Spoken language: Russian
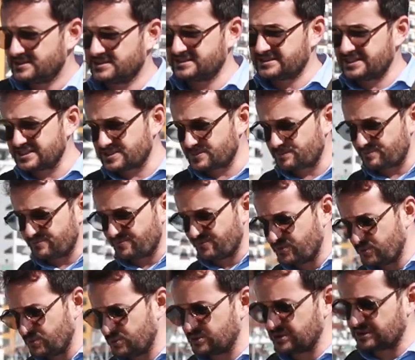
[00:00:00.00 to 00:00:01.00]
Здесь
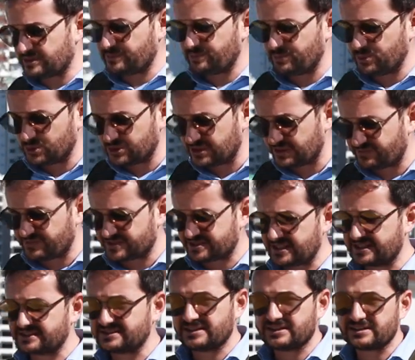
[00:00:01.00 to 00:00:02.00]
будет, будет
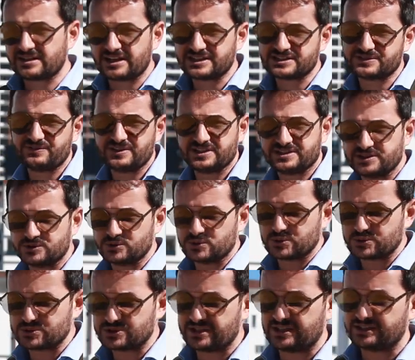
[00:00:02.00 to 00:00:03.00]
сектор развития,
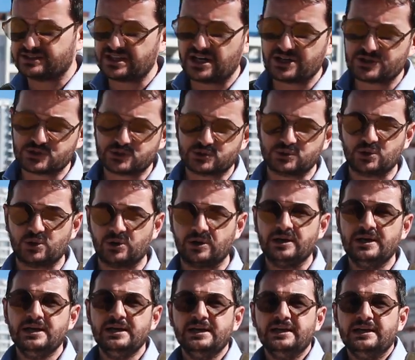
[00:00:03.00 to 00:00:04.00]
друзья. Так что
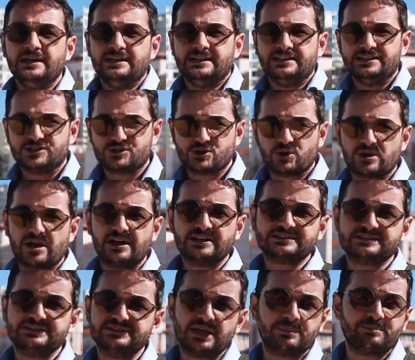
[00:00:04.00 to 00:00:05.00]
еще
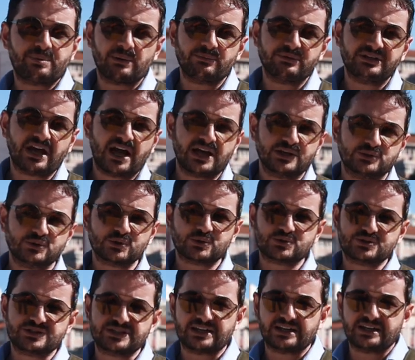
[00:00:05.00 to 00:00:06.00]
раз напоминаю,
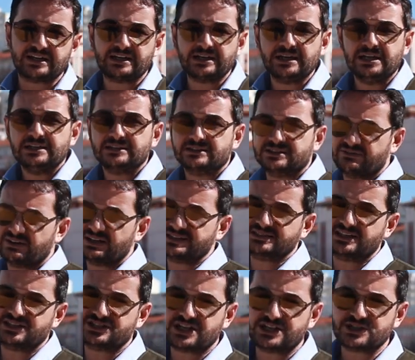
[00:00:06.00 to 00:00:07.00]
друзья,
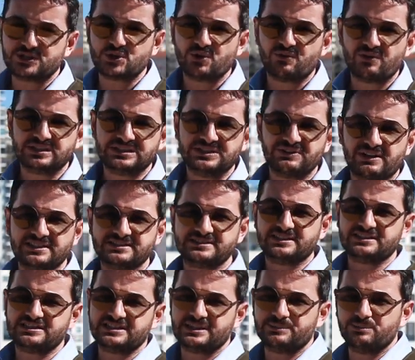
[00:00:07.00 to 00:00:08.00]

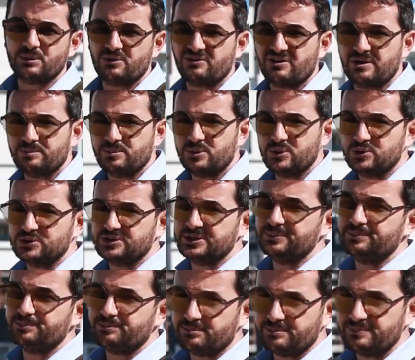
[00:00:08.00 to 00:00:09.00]
26-27
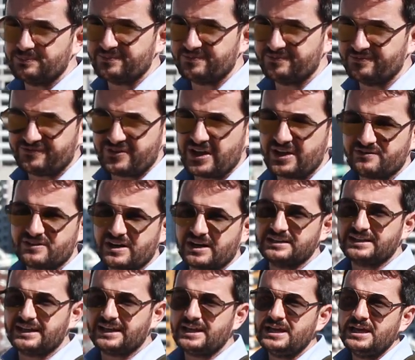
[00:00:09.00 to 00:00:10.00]
будем в
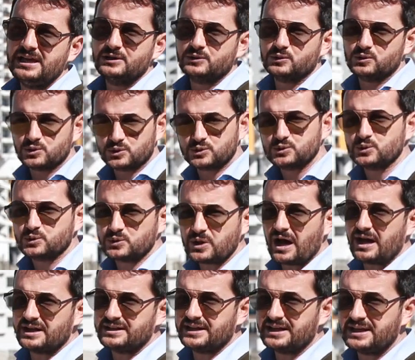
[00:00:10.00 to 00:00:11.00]
феврале в
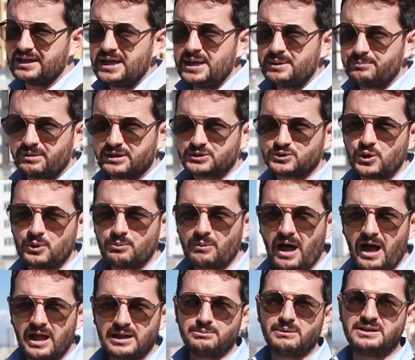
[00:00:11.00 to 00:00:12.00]
Нур-Султане, потом
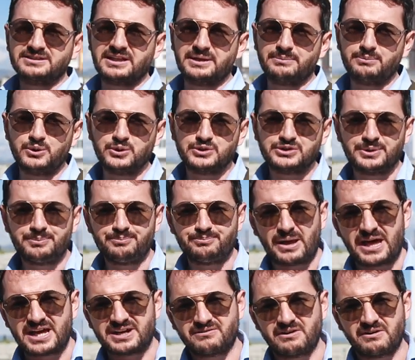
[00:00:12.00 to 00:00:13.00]
Алмате будем
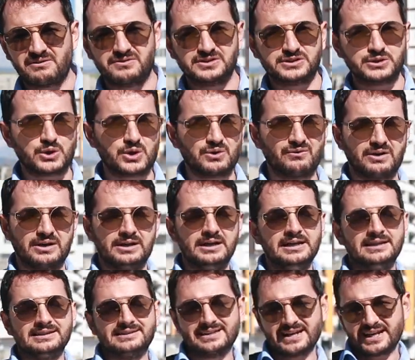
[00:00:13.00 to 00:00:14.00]
1-2,
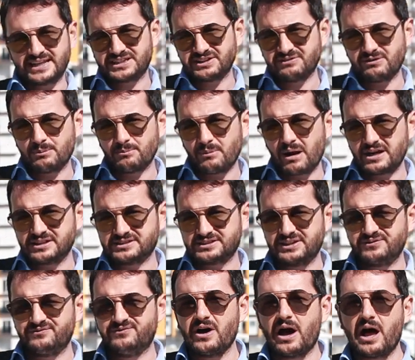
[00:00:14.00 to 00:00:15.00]
3
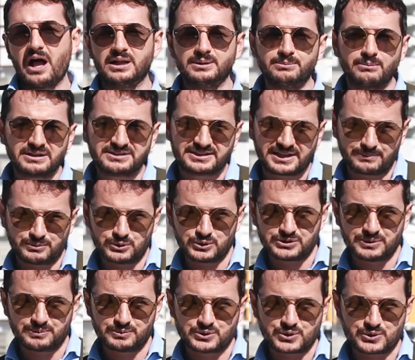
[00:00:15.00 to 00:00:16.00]
марта в Алмате
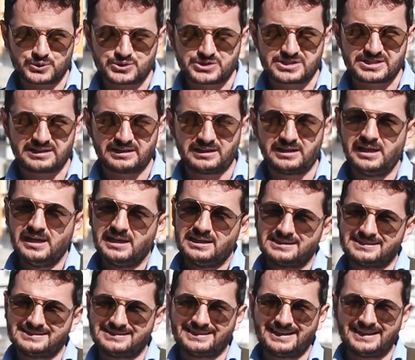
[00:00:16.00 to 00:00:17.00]
будем, друзья.
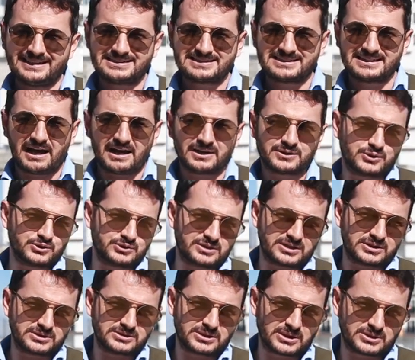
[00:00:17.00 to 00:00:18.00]
Если
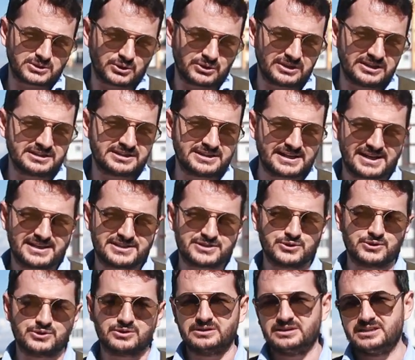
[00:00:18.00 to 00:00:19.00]
оттуда кто-то
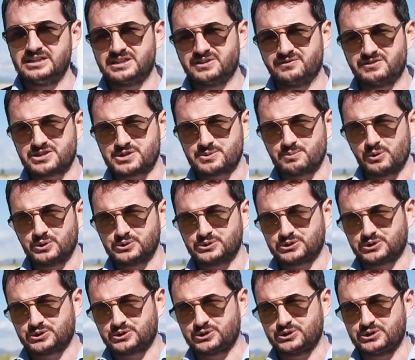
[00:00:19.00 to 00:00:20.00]
интересует
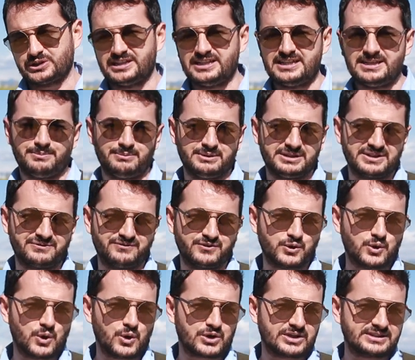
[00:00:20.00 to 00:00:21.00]
недвижимость именно
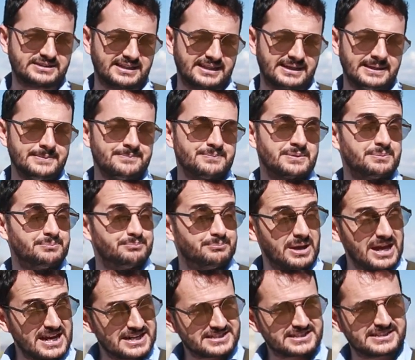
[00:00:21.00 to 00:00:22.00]
в городе
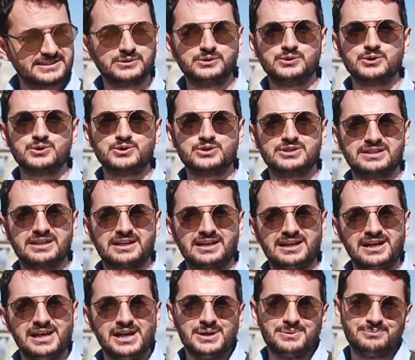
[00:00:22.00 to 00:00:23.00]
Мерсин,
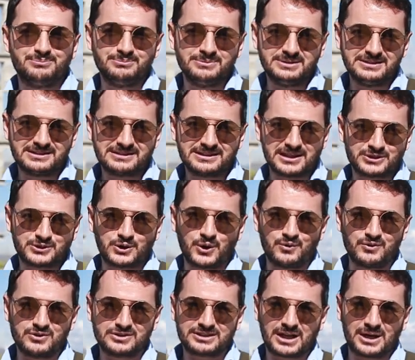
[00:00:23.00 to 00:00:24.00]
друзья, мы
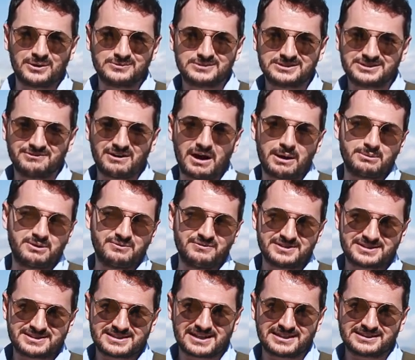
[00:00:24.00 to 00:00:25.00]
готовы там с вами
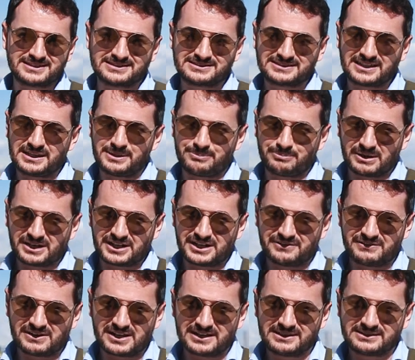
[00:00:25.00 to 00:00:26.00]
встретиться и
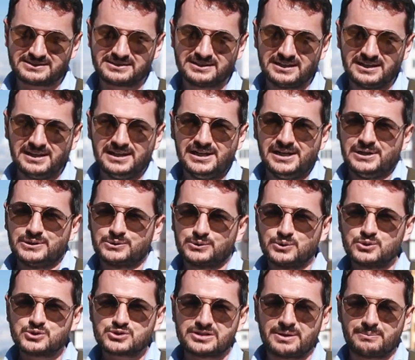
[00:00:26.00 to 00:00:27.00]
поговорить.
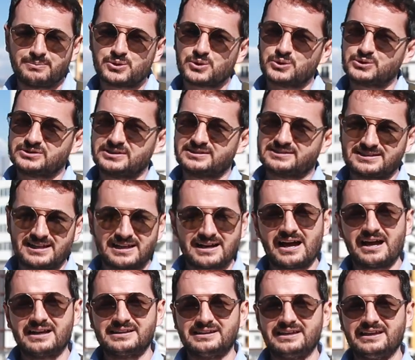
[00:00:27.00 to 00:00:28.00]
Нужно просто
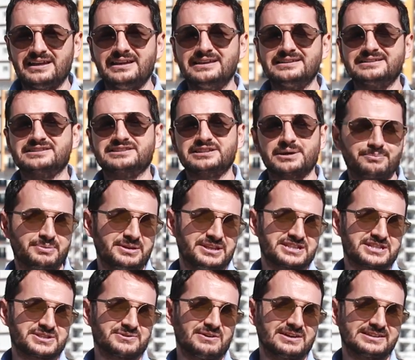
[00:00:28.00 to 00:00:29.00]
заранее
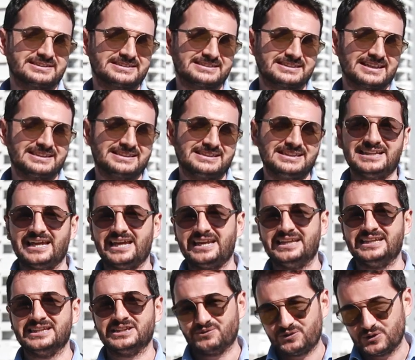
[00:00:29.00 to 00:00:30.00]
записываться для
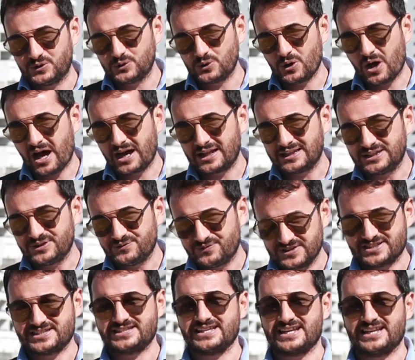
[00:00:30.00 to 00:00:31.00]
индивидуальной
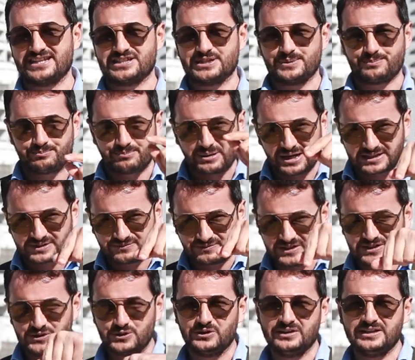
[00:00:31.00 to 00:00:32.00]
встречи под
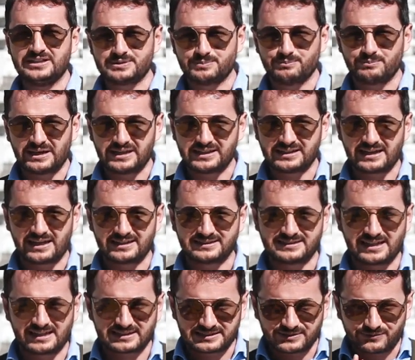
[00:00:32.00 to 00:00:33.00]
видео. Есть мои
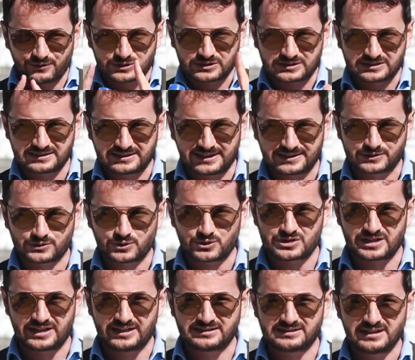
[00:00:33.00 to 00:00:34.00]
контакты, вот здесь
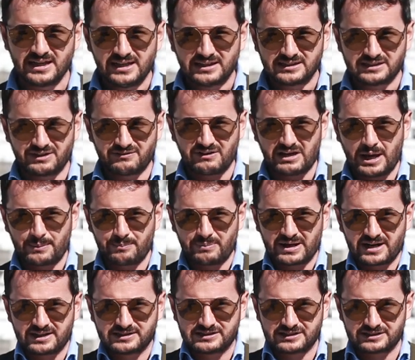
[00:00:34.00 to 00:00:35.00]
тоже есть. Давай
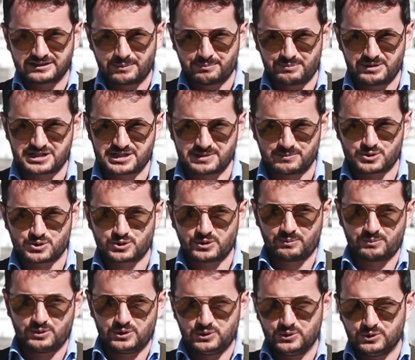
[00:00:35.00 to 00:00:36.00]
аппаратор напишем,
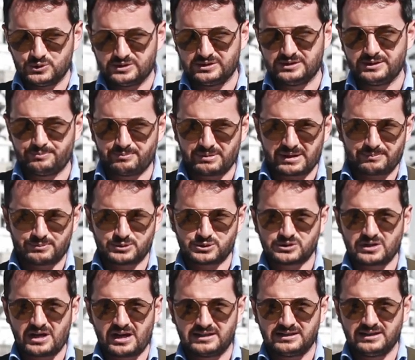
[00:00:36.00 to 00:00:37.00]
чтобы люди не
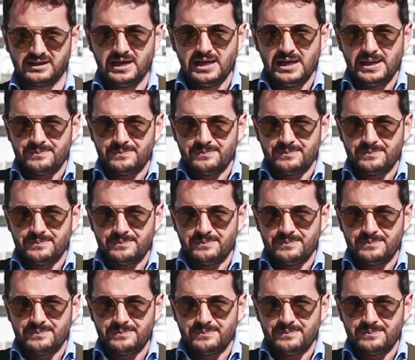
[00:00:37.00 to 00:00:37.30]
пропускали.